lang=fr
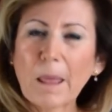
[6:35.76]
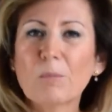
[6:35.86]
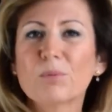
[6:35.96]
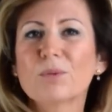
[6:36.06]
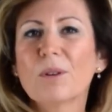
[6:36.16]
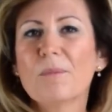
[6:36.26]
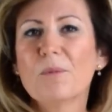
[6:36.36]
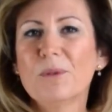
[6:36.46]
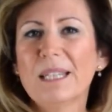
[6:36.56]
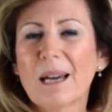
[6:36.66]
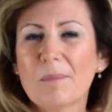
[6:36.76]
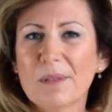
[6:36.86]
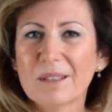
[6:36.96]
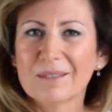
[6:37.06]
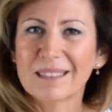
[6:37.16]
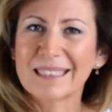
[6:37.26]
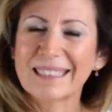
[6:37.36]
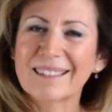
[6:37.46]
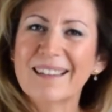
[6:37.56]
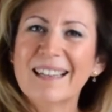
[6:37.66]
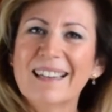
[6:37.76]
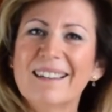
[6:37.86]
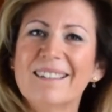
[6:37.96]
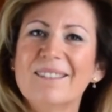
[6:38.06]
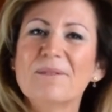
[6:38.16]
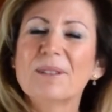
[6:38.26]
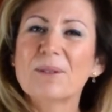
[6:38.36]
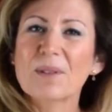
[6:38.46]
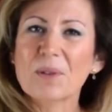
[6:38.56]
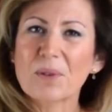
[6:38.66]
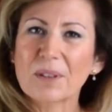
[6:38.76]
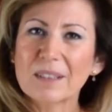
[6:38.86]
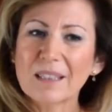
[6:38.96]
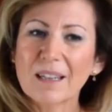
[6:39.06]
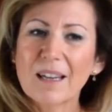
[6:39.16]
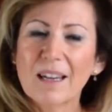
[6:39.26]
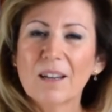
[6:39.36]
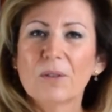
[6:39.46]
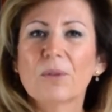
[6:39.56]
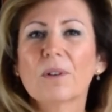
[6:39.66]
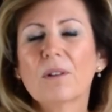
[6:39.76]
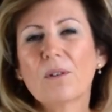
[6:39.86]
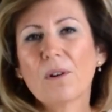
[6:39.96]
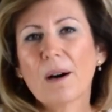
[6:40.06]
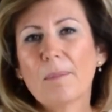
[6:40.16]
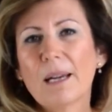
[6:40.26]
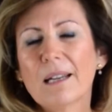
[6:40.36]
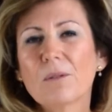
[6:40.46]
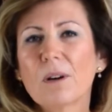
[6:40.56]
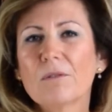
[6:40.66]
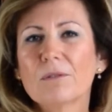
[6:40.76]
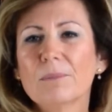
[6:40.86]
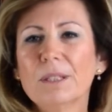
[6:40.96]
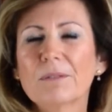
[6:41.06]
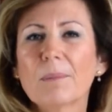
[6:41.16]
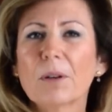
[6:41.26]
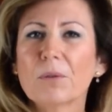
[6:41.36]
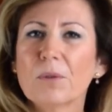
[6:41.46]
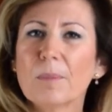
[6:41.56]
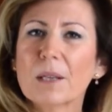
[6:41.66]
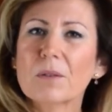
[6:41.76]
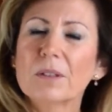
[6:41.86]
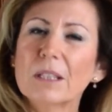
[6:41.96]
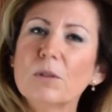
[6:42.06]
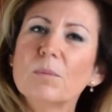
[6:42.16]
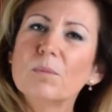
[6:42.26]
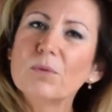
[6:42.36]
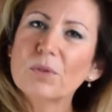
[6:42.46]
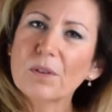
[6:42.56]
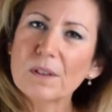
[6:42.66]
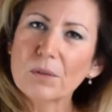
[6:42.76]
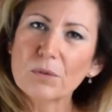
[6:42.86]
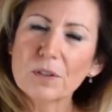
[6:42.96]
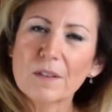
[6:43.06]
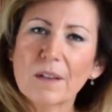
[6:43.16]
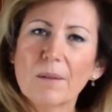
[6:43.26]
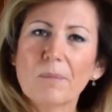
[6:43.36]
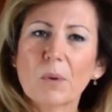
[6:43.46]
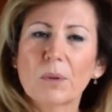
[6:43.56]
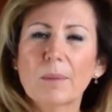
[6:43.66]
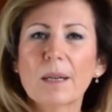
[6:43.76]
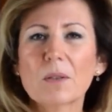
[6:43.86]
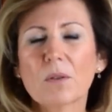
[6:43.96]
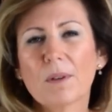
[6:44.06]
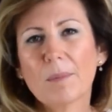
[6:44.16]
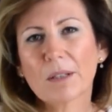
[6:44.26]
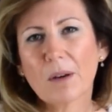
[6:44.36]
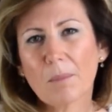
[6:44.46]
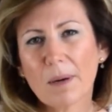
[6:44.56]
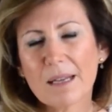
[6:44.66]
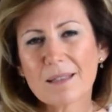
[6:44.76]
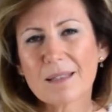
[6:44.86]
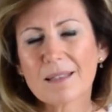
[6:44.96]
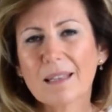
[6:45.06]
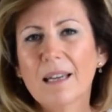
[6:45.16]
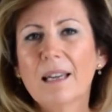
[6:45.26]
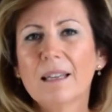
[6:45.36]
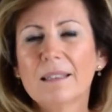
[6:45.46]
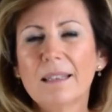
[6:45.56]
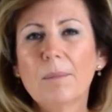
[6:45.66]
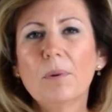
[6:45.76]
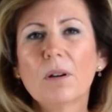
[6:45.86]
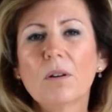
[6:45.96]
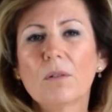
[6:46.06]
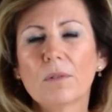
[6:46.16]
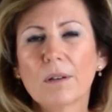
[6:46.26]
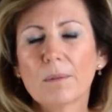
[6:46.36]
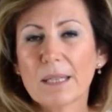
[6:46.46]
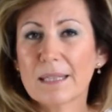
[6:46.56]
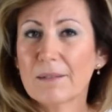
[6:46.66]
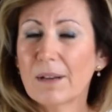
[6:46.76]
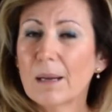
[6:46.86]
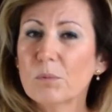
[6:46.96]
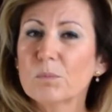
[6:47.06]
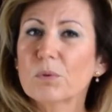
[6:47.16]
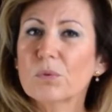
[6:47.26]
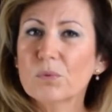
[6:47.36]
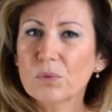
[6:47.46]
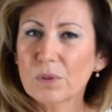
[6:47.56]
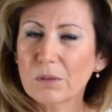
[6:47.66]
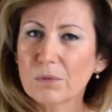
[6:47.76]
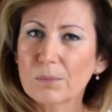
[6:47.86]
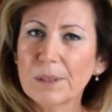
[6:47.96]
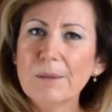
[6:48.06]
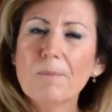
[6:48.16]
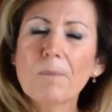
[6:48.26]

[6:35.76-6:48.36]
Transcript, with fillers: pour mener à bien, on va dire, euh, le fait de s'en sortir. Donc, on rappelle l'agoraphobie, on va prendre une personne qui ne peut plus sortir de chez elle. Au départ, ce qu'on va mettre en place, c'est d'abord, et c'est valable pour toutes les phobies,